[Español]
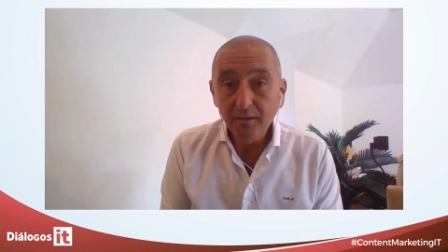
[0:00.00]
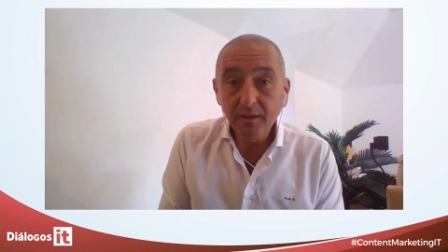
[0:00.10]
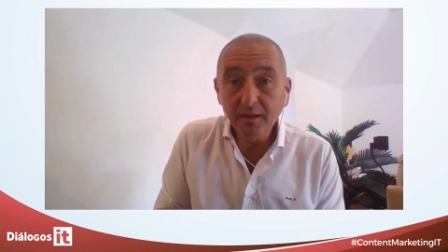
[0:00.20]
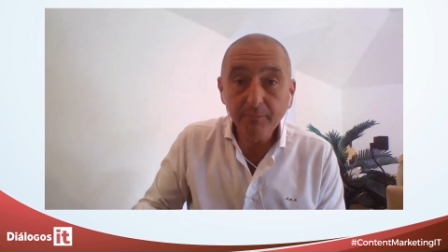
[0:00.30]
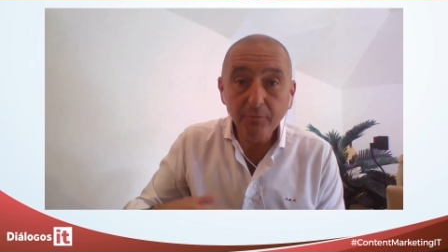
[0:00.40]

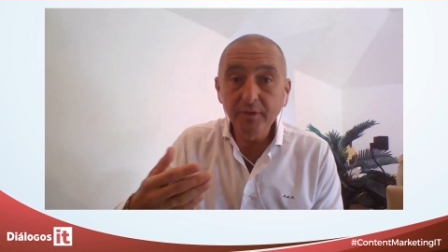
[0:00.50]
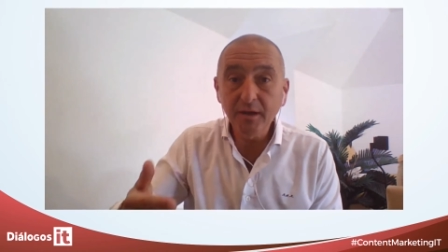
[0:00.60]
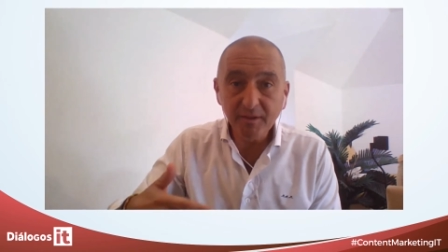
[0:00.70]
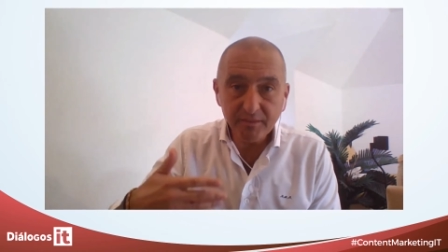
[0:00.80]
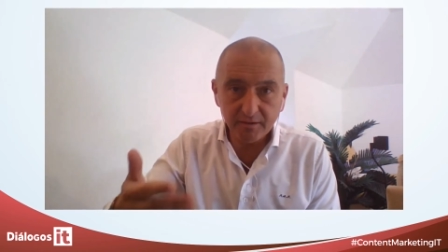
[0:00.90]
y que
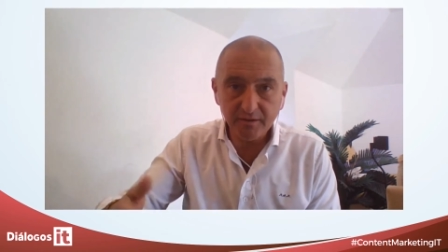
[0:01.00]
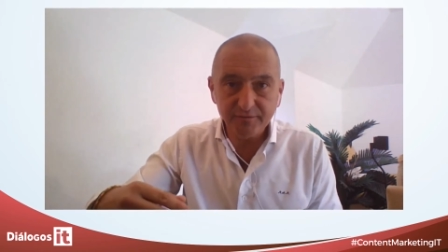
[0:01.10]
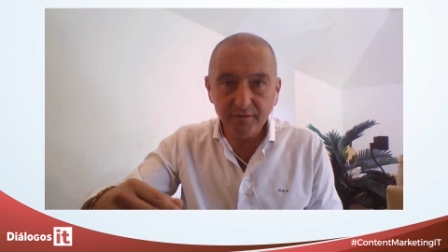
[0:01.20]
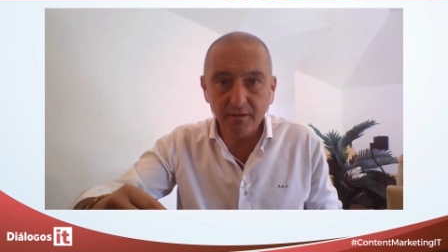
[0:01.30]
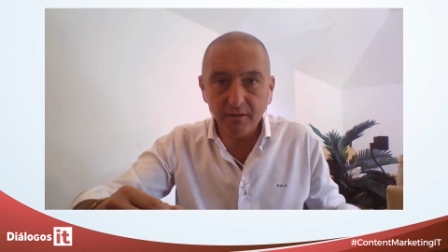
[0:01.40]
pudiera
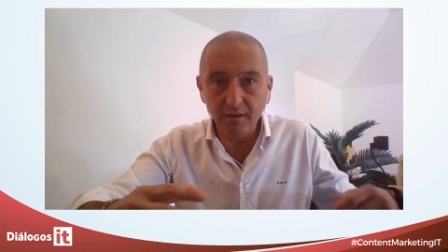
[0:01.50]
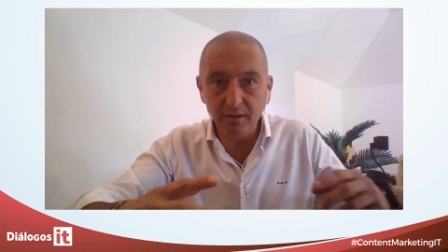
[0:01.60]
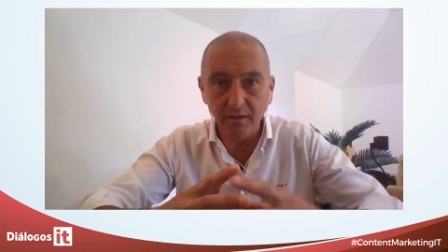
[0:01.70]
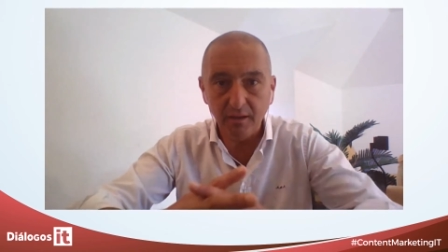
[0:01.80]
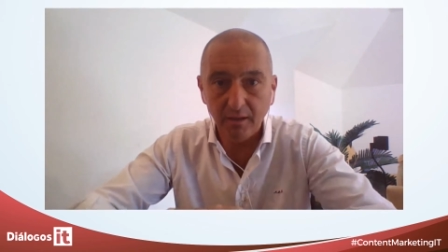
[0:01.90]
mantenerse eh,
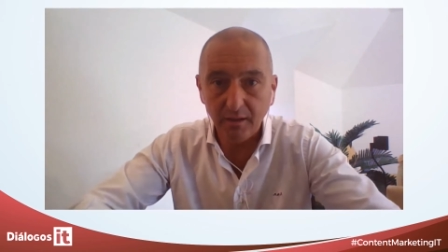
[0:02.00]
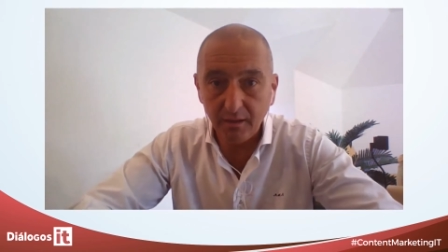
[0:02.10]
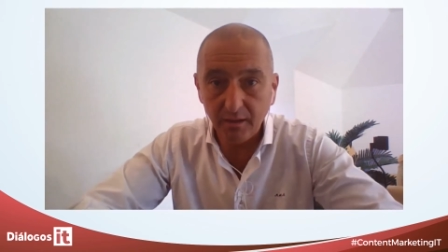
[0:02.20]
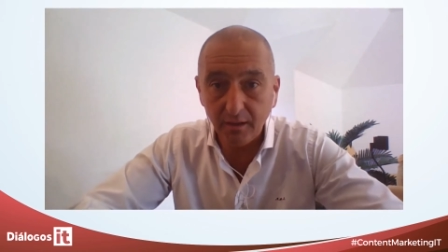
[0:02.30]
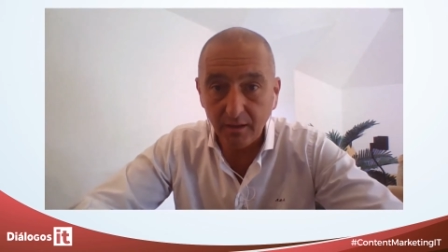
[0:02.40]

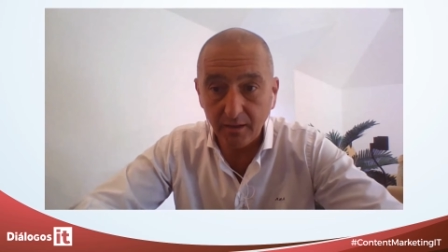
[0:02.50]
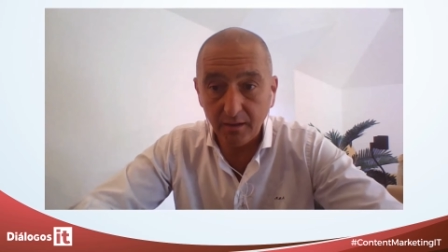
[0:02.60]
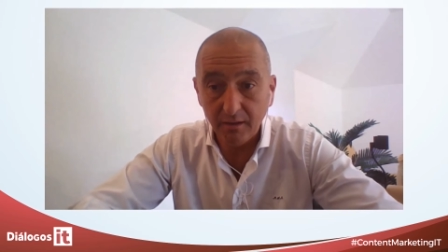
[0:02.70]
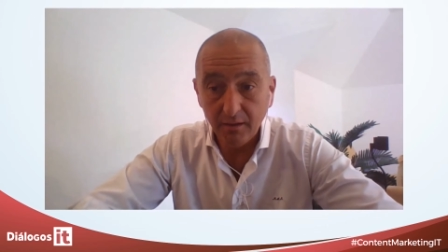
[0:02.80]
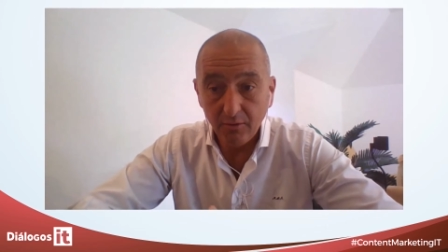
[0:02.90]

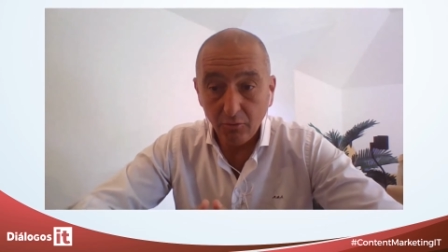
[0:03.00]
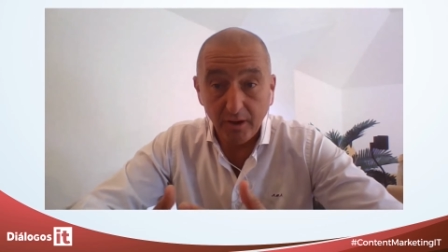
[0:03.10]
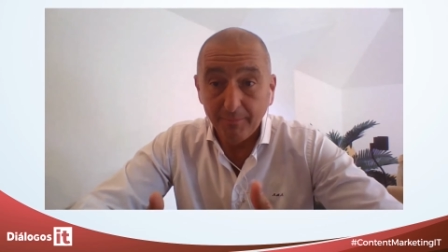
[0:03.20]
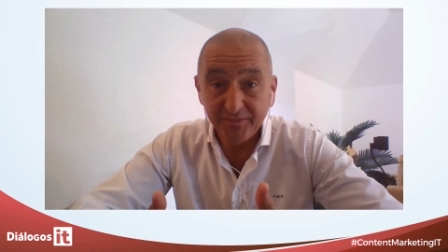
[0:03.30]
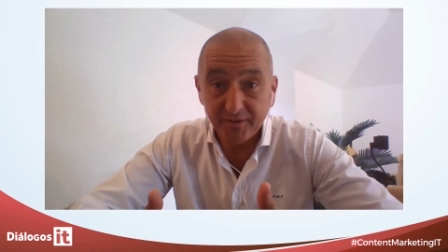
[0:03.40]
eh, o
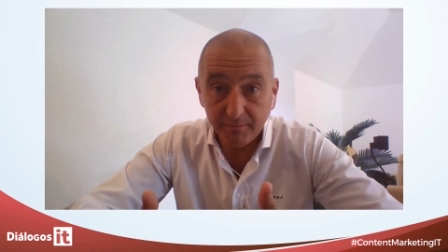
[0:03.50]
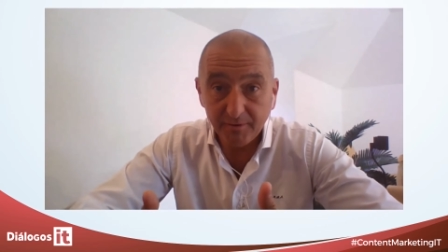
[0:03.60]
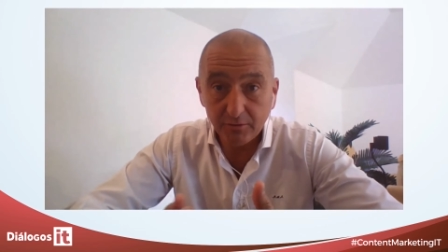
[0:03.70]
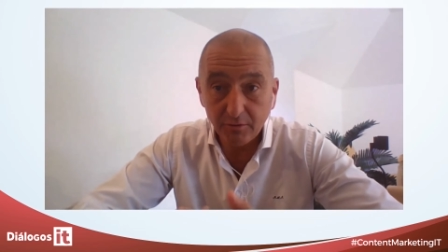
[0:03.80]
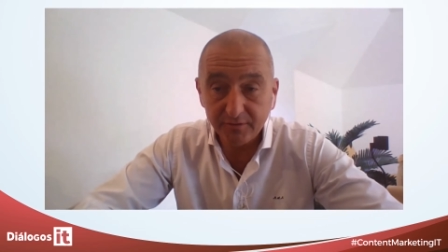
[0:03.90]
que el
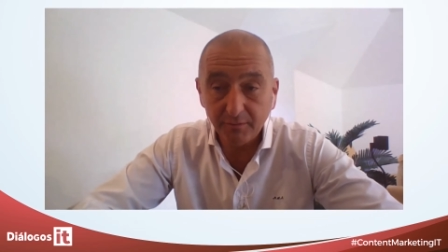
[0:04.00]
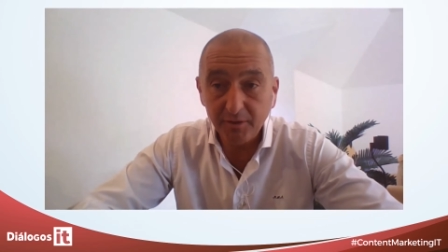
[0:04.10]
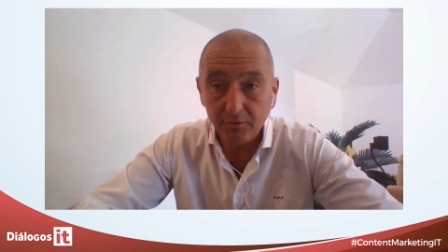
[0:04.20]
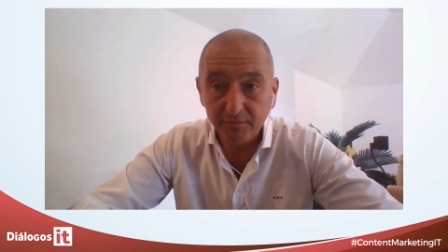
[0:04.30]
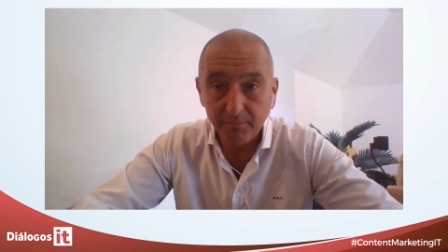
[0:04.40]
mantenimiento de esa
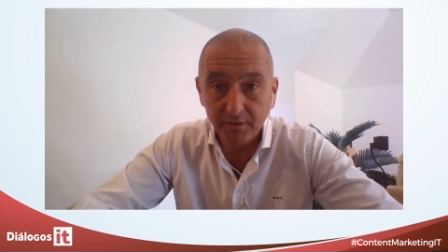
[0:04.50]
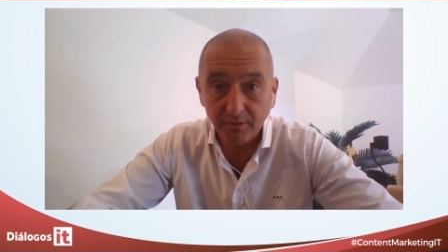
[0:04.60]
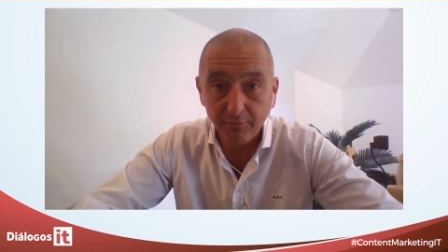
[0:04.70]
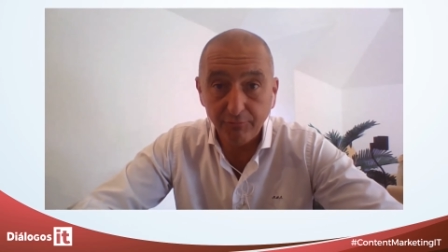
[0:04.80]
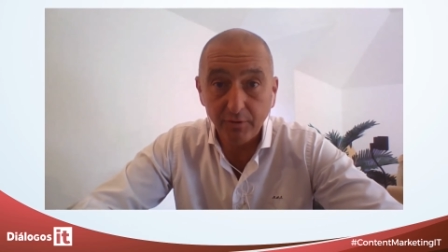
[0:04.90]

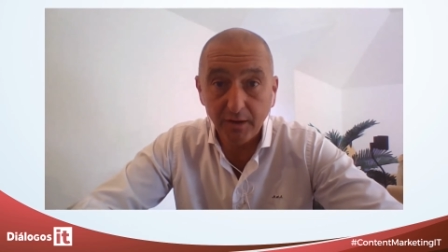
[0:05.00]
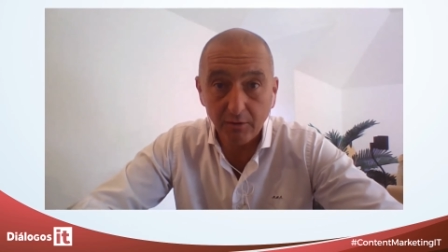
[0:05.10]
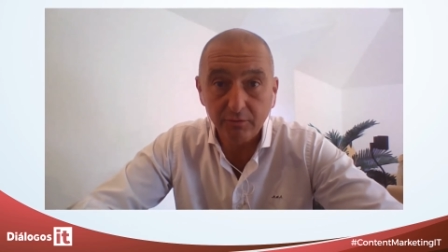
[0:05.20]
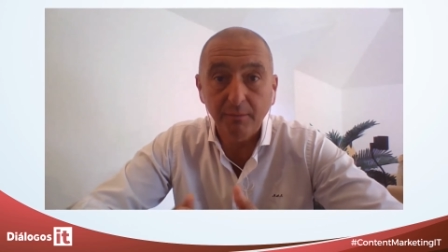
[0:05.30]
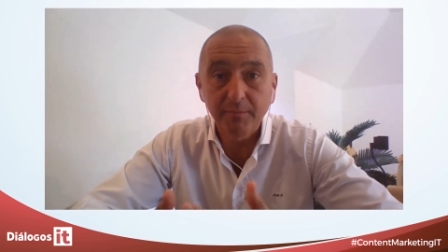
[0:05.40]
microsegmentación fuera
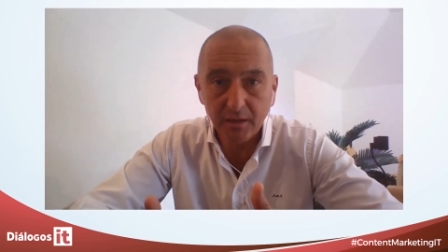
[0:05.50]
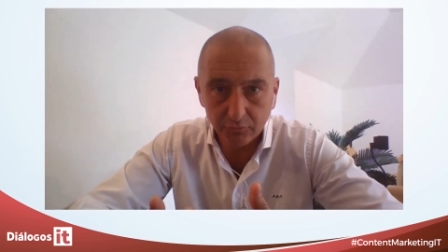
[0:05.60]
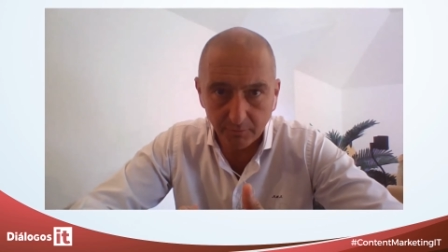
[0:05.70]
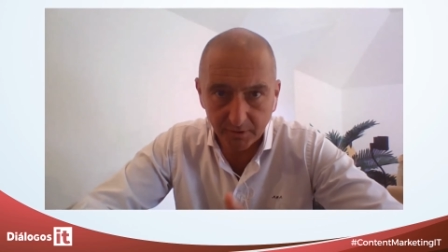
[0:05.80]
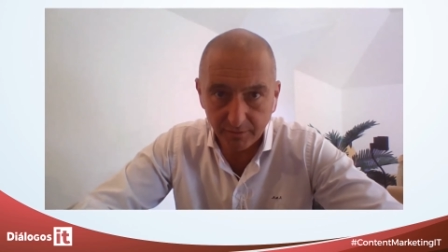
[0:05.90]
algo también
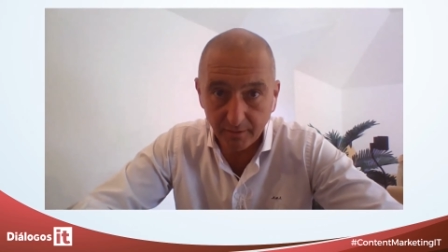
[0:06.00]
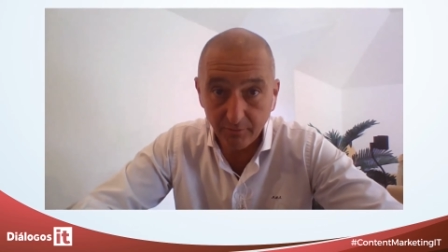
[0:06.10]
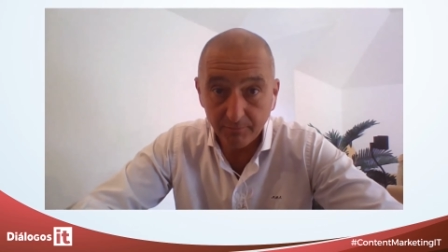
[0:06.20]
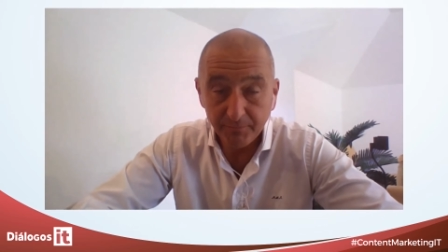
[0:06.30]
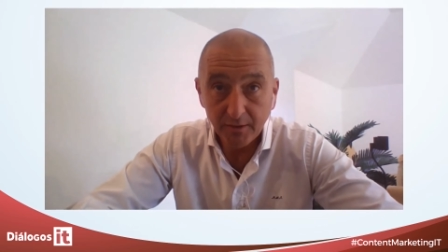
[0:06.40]
automatizado.